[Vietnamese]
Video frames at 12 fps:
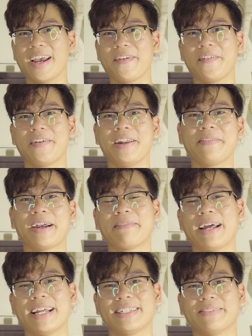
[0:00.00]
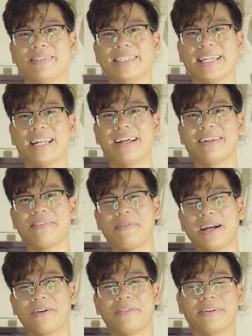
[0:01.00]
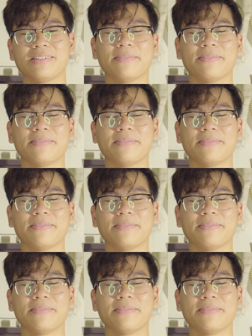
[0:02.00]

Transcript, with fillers: video clip ngày hôm nay thì mình sẽ đáp thắc mắc của